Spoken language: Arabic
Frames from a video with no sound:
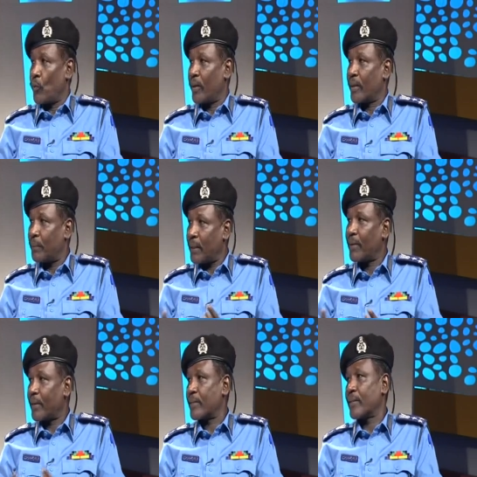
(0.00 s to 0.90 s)
اصبحت
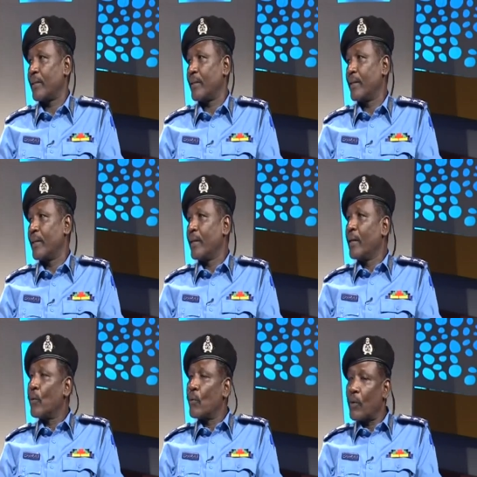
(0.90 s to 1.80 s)
تتطور يوم
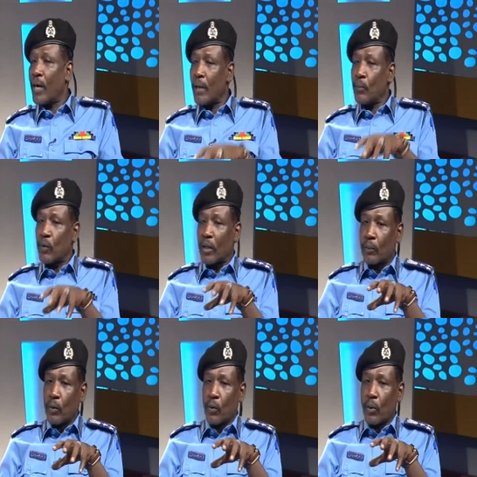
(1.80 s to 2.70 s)
بعد يوم
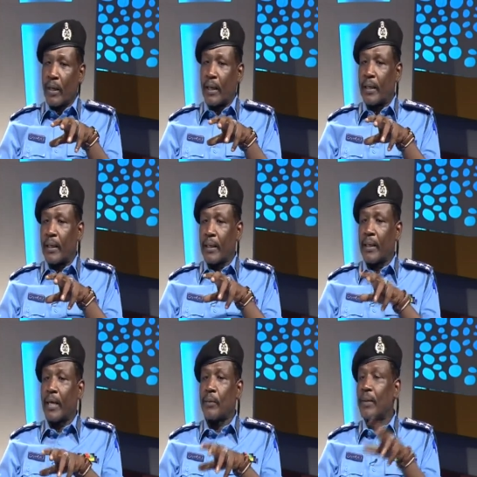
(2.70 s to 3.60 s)
ونحن
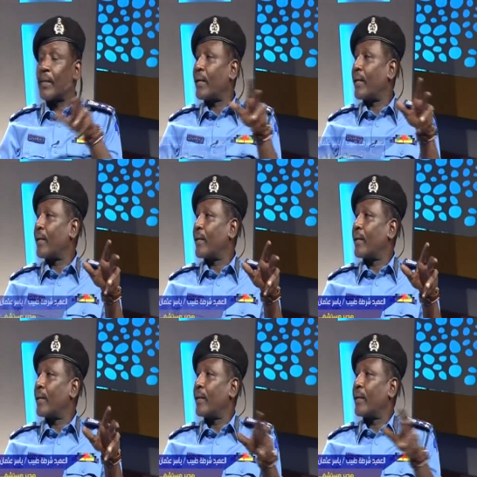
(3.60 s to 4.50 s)
اول طبيب
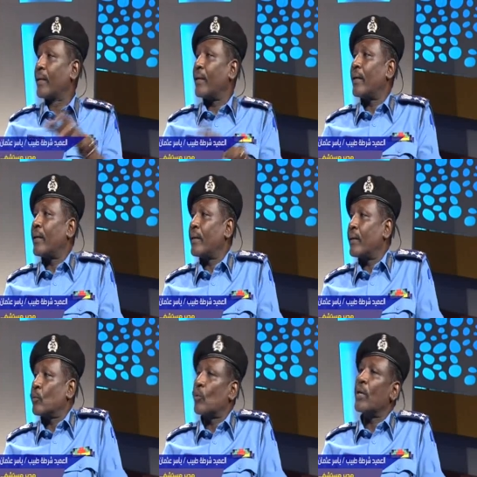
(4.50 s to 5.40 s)
اسنان اللي هو
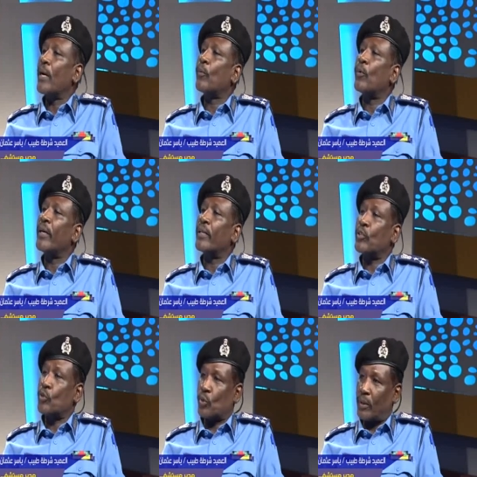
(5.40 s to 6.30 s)
المرحوم عليه رحمه الله
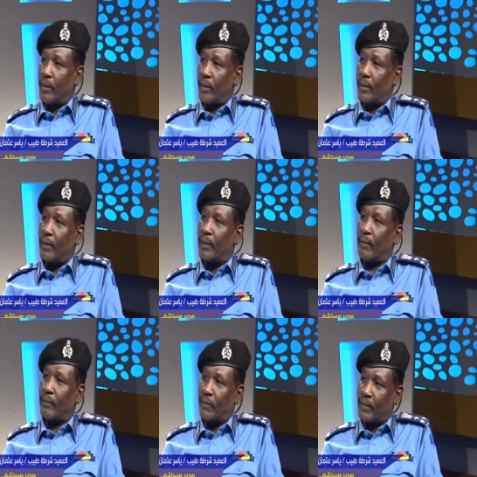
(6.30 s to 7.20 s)
السيد اللواء
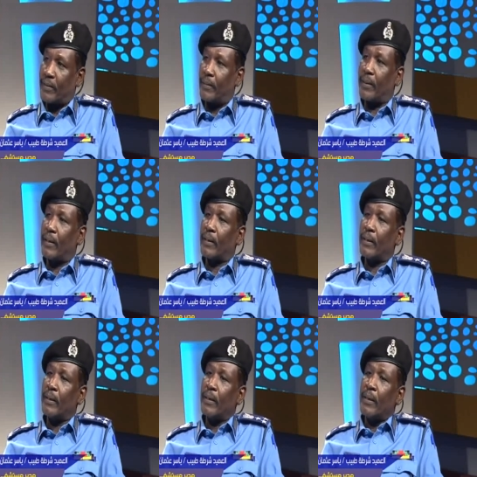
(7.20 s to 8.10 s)
آه، احمد
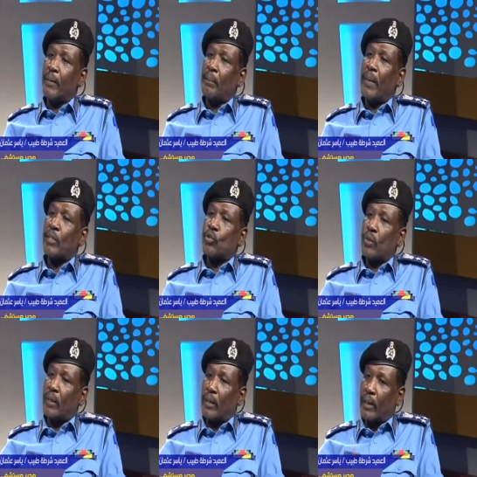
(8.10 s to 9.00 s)
عوض
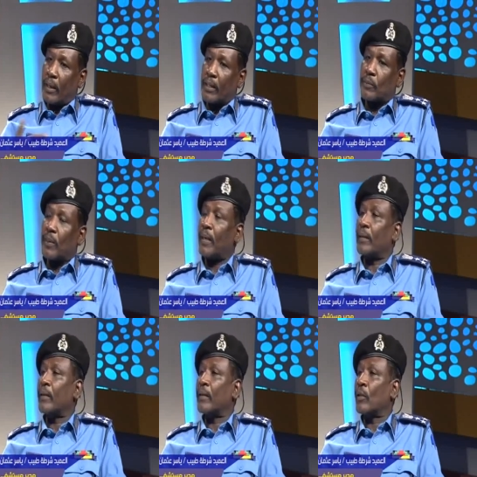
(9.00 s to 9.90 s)
آه، نحن
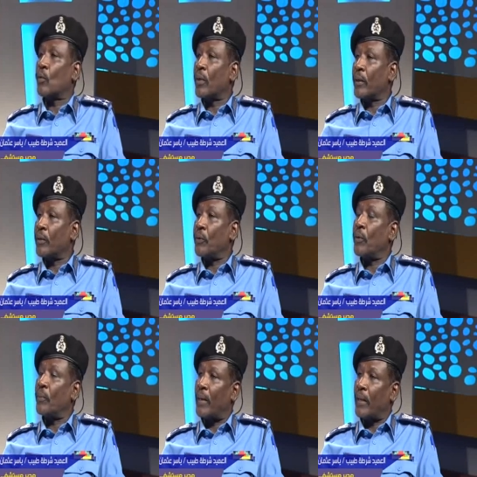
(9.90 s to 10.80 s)
بنحيي اسرته من هذا
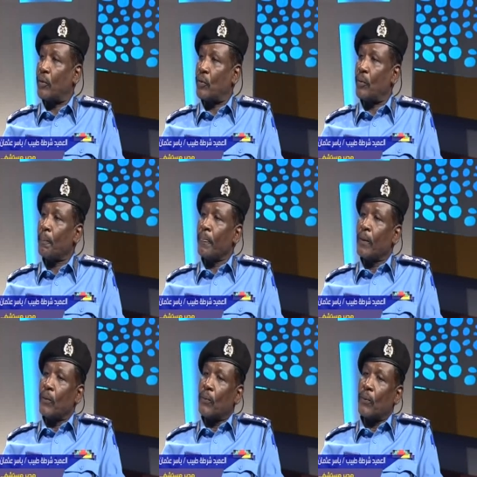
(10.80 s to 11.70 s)
يعني
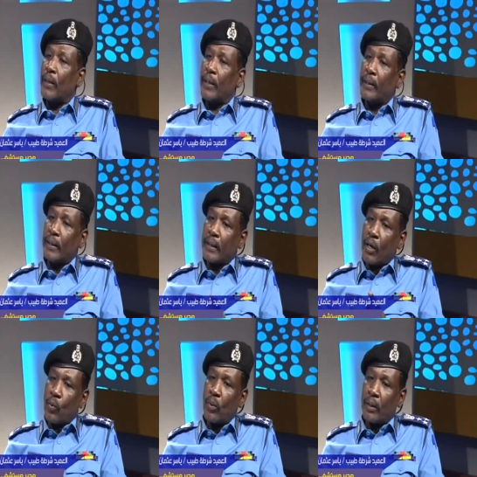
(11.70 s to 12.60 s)
المنبر
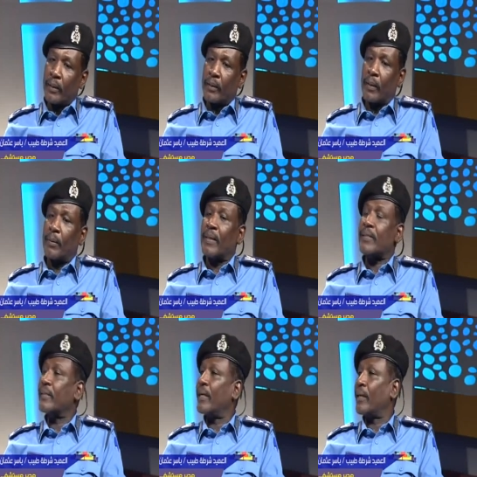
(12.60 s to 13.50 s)
وبعد ذاك
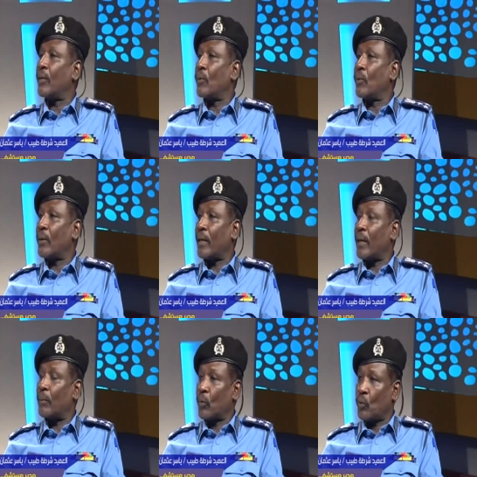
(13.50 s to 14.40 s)
انطلقت
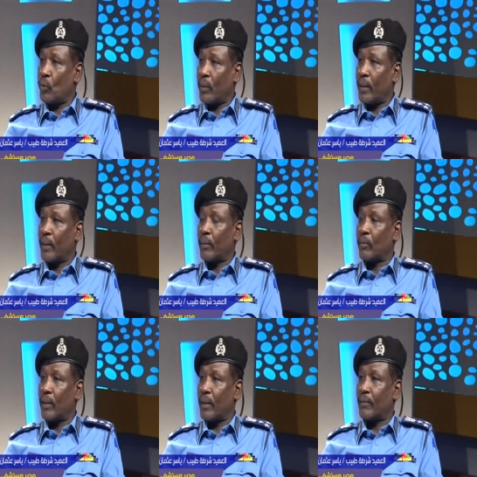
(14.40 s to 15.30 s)
يعني من كرسي
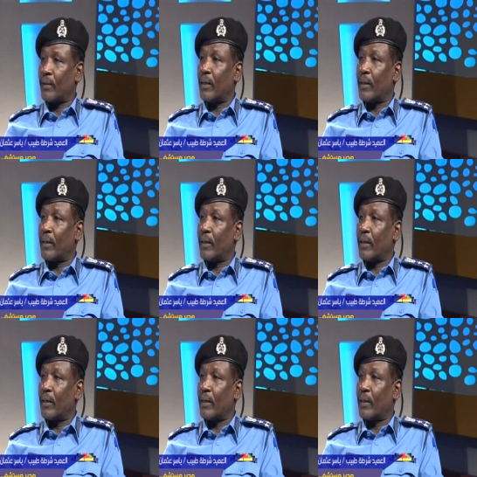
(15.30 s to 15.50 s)
واحد